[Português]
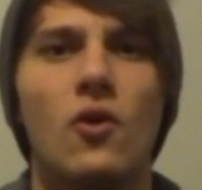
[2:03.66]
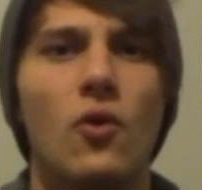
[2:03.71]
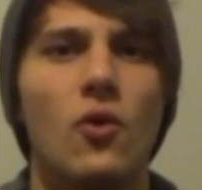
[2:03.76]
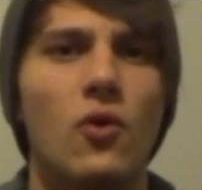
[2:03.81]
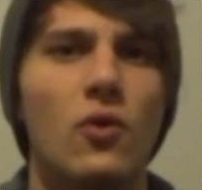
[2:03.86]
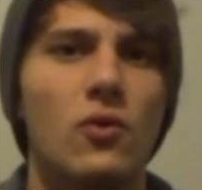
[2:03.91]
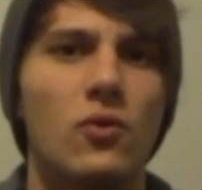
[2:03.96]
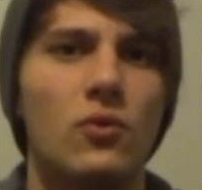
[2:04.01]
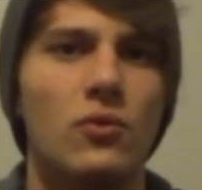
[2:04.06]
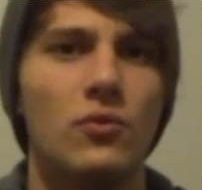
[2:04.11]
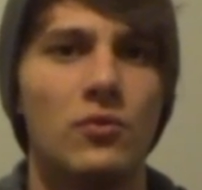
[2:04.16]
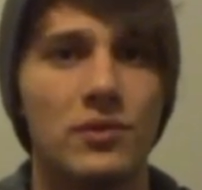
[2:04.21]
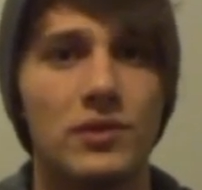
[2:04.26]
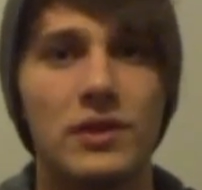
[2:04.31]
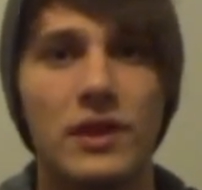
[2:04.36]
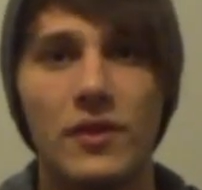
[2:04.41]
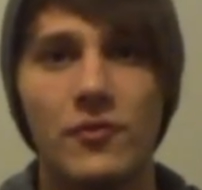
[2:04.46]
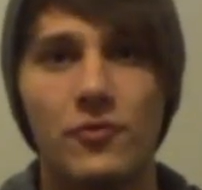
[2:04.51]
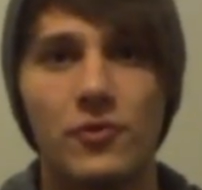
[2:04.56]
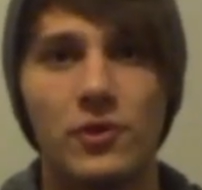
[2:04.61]
ou um
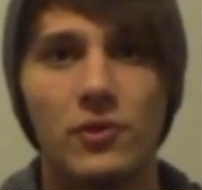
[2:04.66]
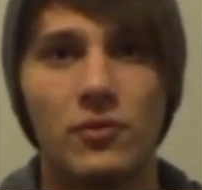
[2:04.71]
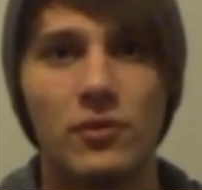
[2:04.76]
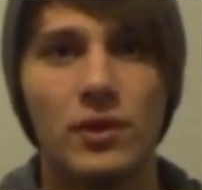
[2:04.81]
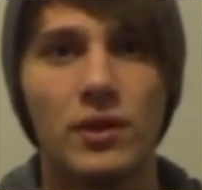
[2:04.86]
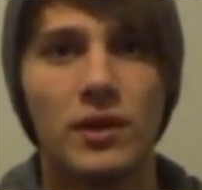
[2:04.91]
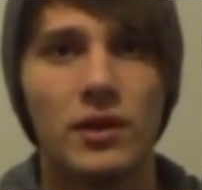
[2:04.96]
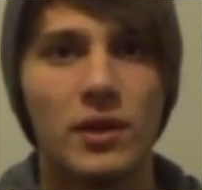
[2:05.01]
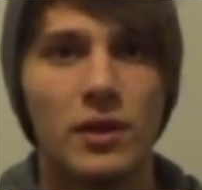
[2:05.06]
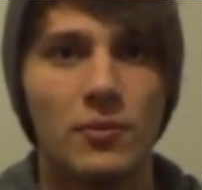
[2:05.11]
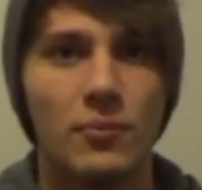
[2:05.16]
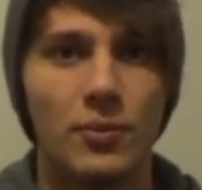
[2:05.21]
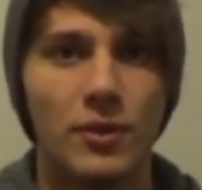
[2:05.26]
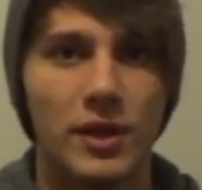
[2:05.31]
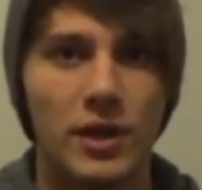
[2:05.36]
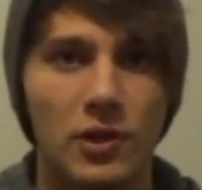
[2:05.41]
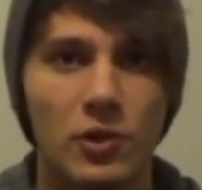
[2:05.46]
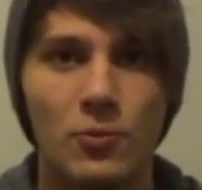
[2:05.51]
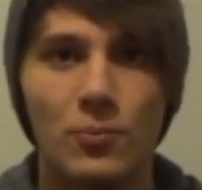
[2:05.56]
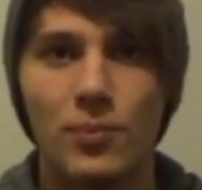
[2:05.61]
desafio.
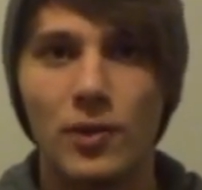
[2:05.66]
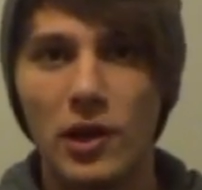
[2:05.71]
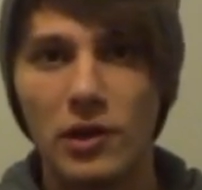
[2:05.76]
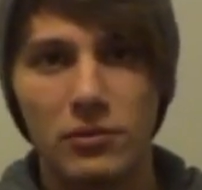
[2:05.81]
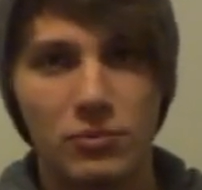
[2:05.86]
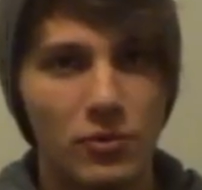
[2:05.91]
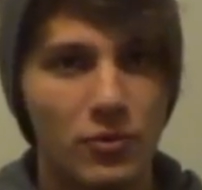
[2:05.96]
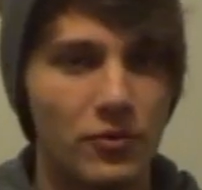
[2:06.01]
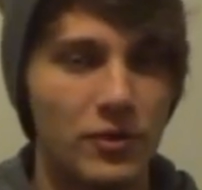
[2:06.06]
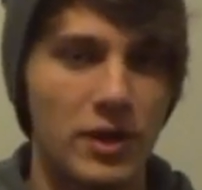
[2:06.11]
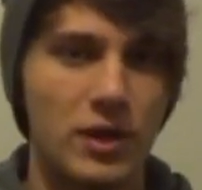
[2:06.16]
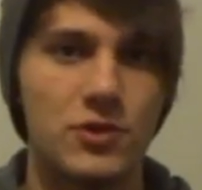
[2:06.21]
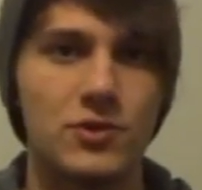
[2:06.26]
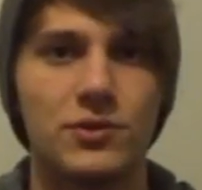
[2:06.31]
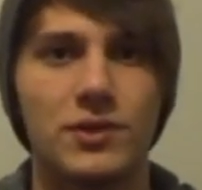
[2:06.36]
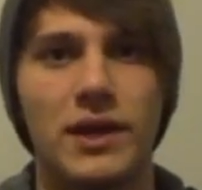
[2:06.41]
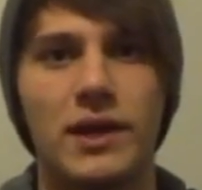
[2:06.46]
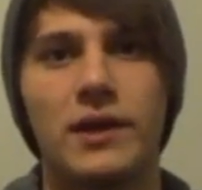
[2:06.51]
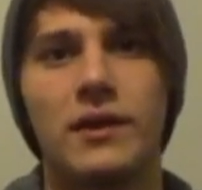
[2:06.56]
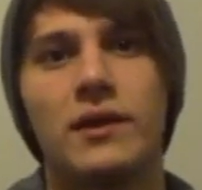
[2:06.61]
Porque no próximo
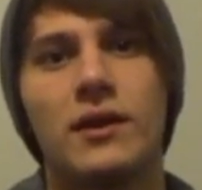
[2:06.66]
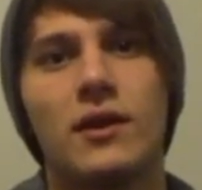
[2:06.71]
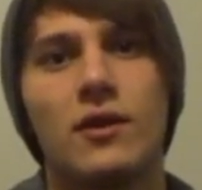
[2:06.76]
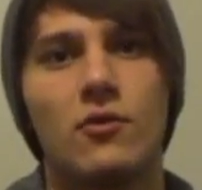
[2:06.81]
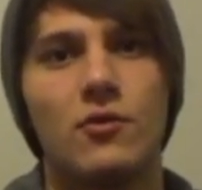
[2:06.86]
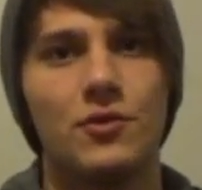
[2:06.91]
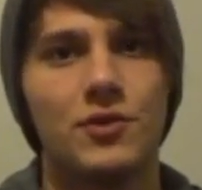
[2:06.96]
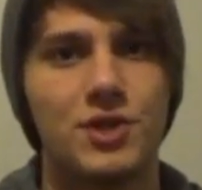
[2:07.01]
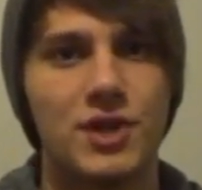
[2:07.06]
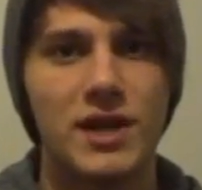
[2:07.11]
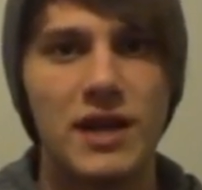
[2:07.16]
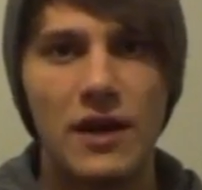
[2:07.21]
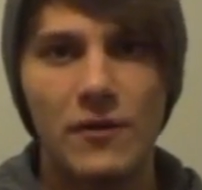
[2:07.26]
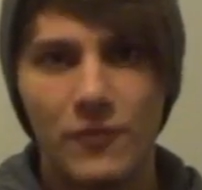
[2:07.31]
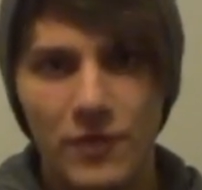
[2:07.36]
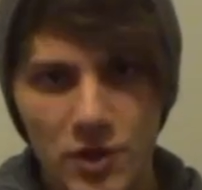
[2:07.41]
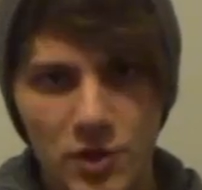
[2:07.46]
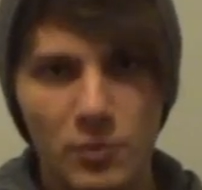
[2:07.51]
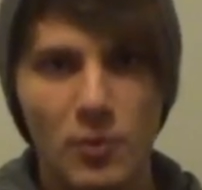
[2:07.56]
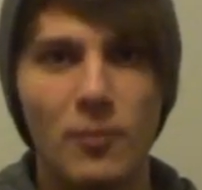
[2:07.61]
vídeo, né? Quando chegar a
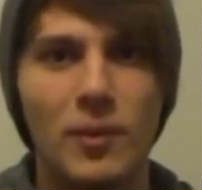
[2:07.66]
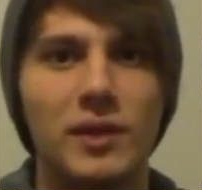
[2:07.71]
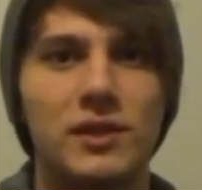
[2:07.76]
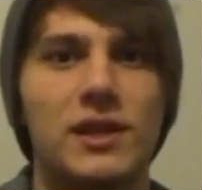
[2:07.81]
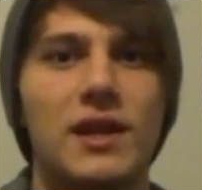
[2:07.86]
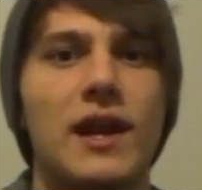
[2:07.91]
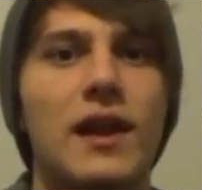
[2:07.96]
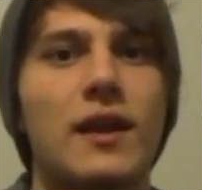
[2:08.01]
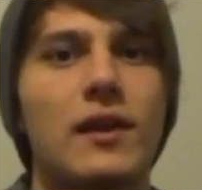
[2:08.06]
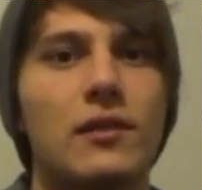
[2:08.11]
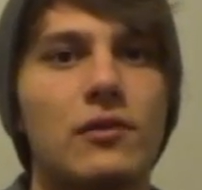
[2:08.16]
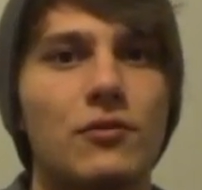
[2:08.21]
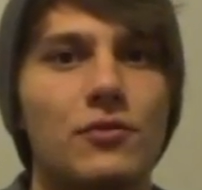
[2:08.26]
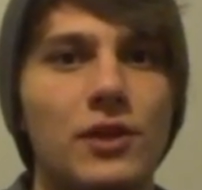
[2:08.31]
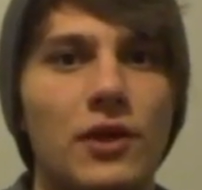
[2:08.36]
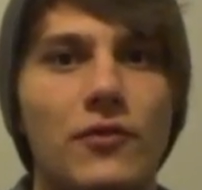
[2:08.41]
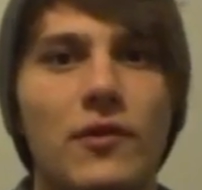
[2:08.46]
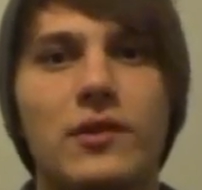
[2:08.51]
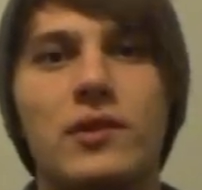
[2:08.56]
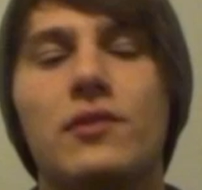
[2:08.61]
20 mil patriarcas, eu vou
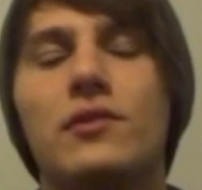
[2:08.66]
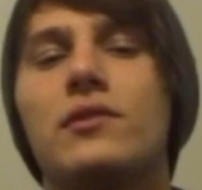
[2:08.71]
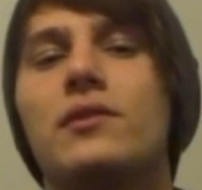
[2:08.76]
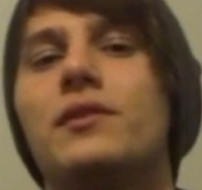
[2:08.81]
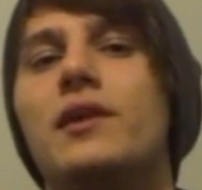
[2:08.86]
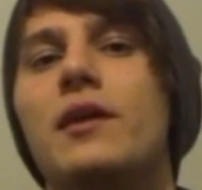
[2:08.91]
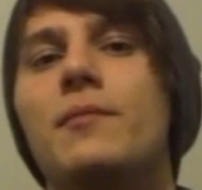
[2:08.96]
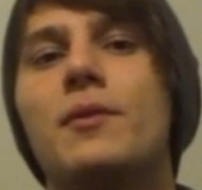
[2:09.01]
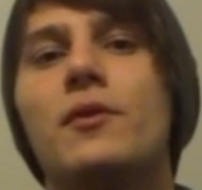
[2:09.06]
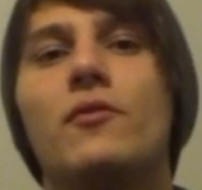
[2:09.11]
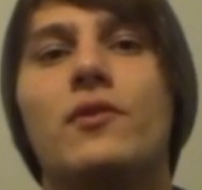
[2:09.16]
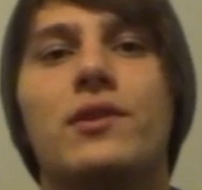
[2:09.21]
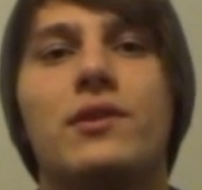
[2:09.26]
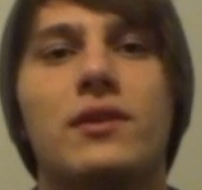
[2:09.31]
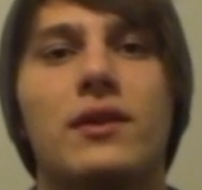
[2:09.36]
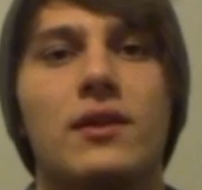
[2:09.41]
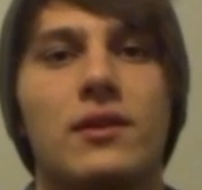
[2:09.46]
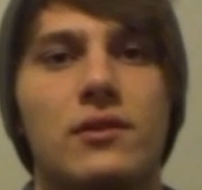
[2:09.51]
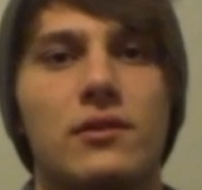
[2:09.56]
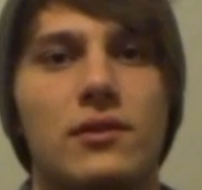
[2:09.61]
estar tá fazendo isso daí pra
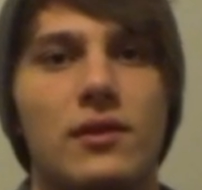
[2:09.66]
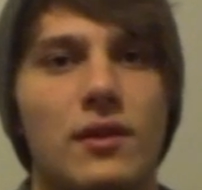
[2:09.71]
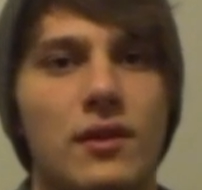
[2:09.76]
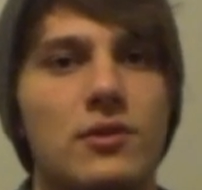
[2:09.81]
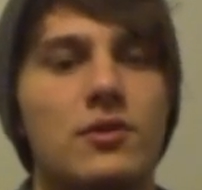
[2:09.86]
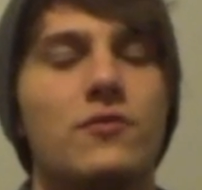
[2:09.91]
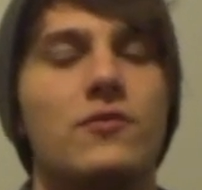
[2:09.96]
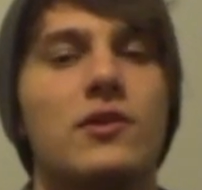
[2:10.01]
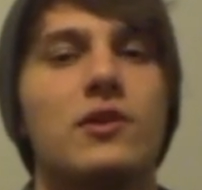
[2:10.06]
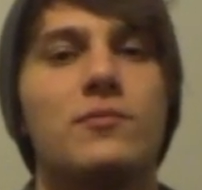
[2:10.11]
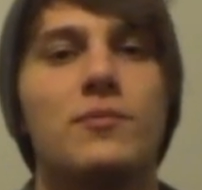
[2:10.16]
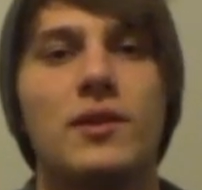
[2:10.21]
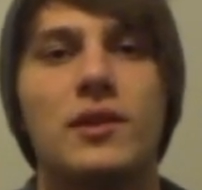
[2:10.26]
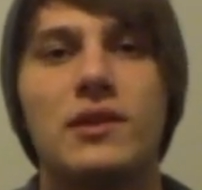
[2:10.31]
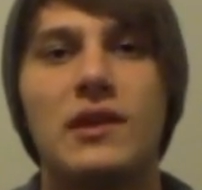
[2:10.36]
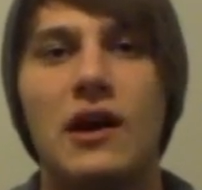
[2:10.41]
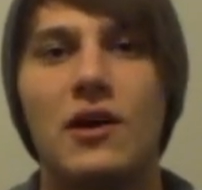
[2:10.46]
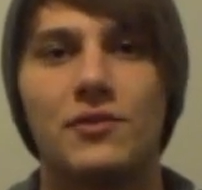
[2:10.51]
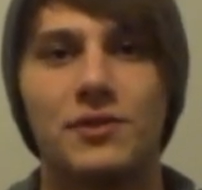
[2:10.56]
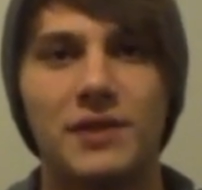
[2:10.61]
vocês. Esse vídeo
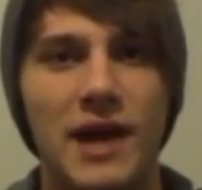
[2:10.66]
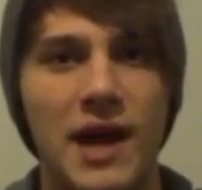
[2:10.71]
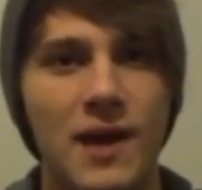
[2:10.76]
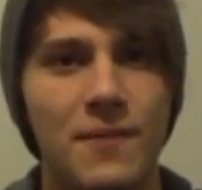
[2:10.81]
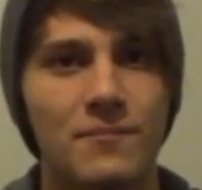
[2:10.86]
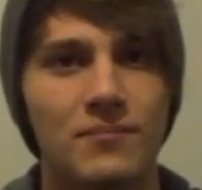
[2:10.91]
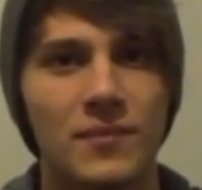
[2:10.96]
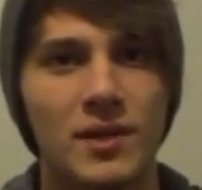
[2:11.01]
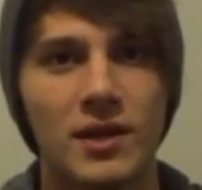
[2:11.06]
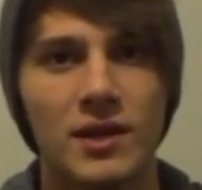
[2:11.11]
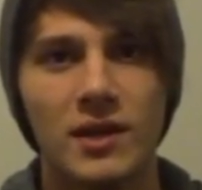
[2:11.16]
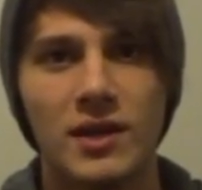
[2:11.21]
especial, tá?